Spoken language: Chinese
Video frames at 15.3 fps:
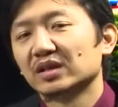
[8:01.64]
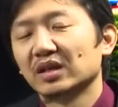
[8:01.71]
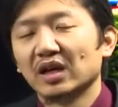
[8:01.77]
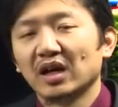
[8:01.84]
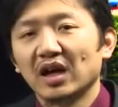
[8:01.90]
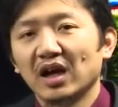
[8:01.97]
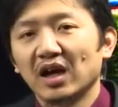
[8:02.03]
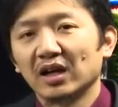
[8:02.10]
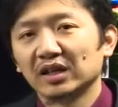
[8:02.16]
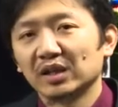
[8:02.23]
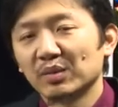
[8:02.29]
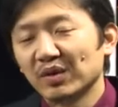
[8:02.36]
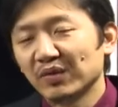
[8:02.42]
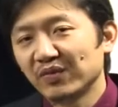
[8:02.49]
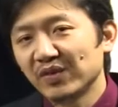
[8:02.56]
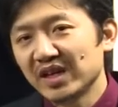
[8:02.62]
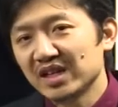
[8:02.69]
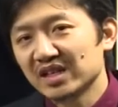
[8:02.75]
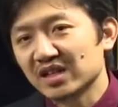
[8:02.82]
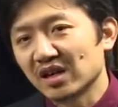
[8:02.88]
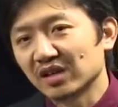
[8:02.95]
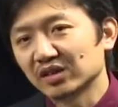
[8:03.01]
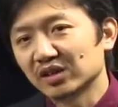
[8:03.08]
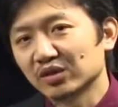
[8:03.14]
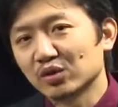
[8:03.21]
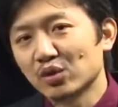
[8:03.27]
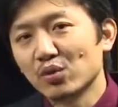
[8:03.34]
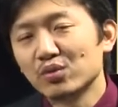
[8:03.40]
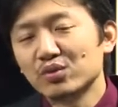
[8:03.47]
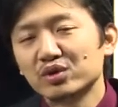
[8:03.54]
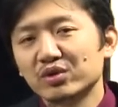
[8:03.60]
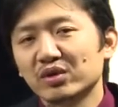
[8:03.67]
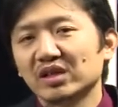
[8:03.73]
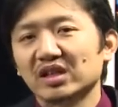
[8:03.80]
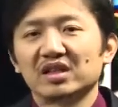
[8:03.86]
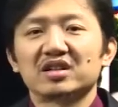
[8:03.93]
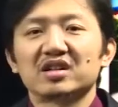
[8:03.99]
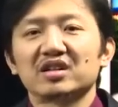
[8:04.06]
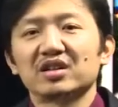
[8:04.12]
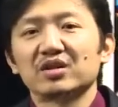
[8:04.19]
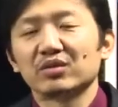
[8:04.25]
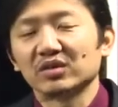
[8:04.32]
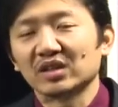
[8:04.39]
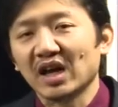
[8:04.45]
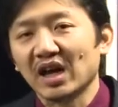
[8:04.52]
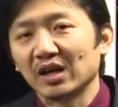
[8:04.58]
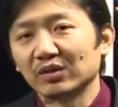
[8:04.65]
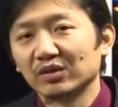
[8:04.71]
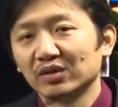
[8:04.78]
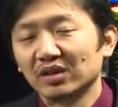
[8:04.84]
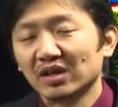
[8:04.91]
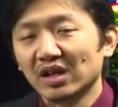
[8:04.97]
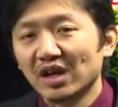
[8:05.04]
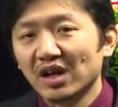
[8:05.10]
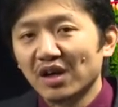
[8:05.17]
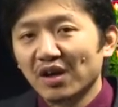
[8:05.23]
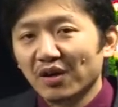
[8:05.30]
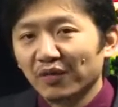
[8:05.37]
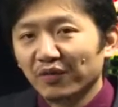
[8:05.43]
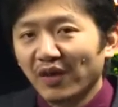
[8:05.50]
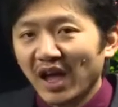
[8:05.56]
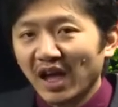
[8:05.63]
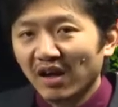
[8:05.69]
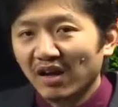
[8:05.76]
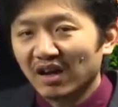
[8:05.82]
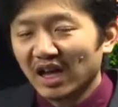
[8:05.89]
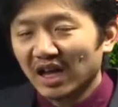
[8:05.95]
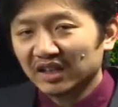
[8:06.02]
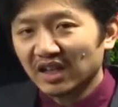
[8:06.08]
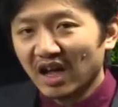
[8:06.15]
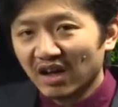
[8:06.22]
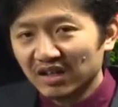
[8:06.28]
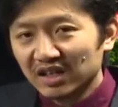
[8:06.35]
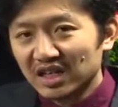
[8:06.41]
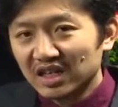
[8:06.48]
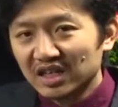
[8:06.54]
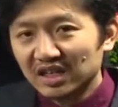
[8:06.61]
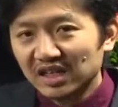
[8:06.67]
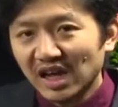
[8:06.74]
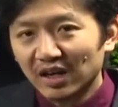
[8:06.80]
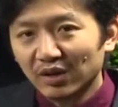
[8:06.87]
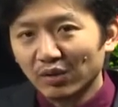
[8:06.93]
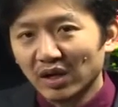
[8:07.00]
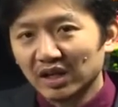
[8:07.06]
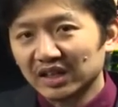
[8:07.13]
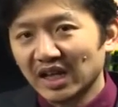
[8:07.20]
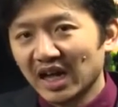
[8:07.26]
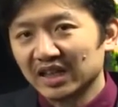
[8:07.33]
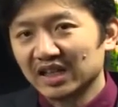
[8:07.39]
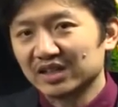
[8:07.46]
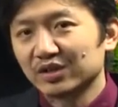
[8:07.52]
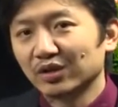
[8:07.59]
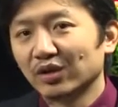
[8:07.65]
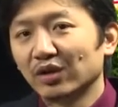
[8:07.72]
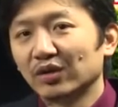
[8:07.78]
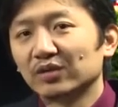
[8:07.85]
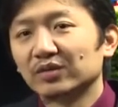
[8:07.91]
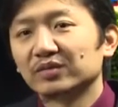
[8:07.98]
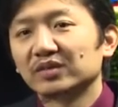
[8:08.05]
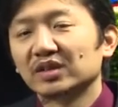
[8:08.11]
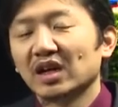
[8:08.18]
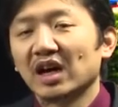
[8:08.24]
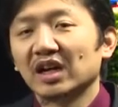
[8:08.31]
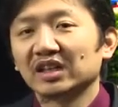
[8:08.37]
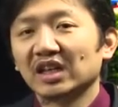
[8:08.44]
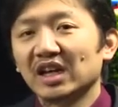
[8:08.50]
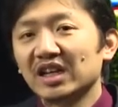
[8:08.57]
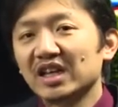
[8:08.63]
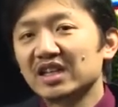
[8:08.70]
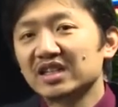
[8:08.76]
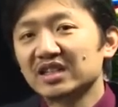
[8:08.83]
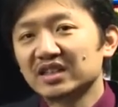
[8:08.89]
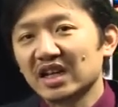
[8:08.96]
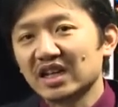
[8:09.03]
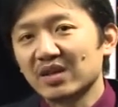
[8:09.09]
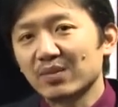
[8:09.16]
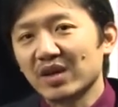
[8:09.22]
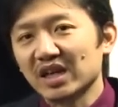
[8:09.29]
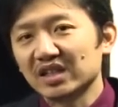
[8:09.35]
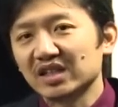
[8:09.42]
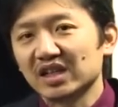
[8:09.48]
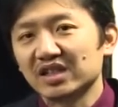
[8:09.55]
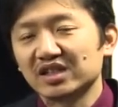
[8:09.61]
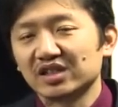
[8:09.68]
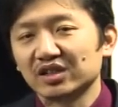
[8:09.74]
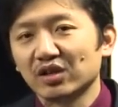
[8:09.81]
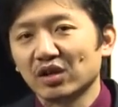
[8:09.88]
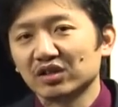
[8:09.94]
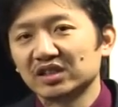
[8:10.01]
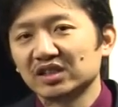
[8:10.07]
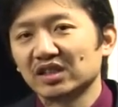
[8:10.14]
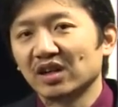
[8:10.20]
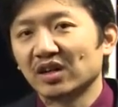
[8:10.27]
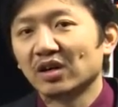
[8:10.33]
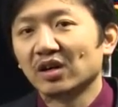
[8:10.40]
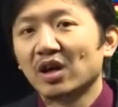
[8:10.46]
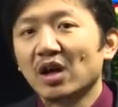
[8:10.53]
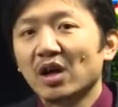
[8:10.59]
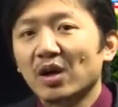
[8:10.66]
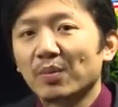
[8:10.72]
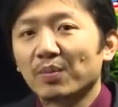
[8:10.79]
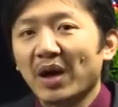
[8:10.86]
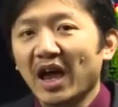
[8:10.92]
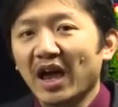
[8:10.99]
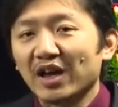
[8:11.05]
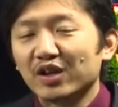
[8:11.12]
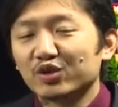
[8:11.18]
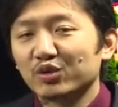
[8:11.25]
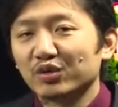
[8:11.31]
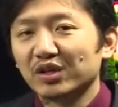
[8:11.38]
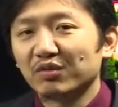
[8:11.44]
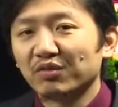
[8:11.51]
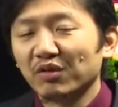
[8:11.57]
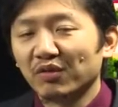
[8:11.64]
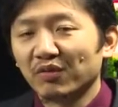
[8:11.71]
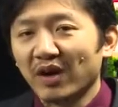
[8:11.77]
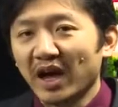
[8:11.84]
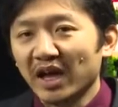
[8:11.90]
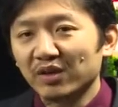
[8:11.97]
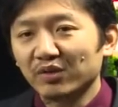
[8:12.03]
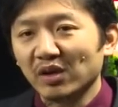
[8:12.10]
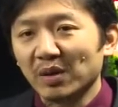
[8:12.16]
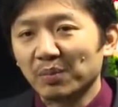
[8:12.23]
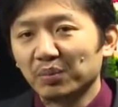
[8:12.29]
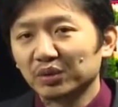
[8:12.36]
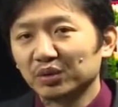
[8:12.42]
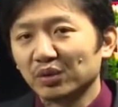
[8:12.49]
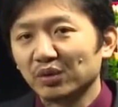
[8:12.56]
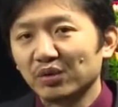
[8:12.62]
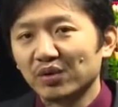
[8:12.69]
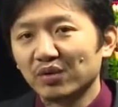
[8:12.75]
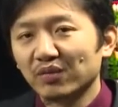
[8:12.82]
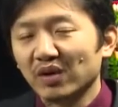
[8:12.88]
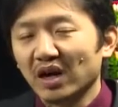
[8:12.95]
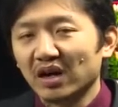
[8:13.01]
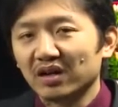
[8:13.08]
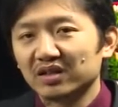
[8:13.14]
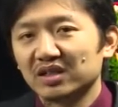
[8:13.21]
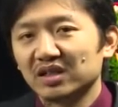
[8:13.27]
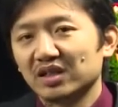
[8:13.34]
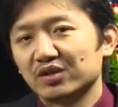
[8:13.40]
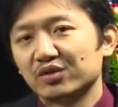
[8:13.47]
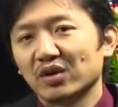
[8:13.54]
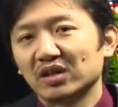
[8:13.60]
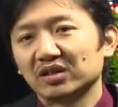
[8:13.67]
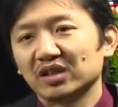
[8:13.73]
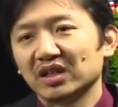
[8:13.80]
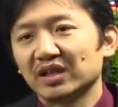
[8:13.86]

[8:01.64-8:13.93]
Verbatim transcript: 啊，那么非常的恭顺的这样一种态度；翻过来，当你一旦落难的时候，啊，他立即在你面前趾高气昂，摆出一副完全不同于往日的状态。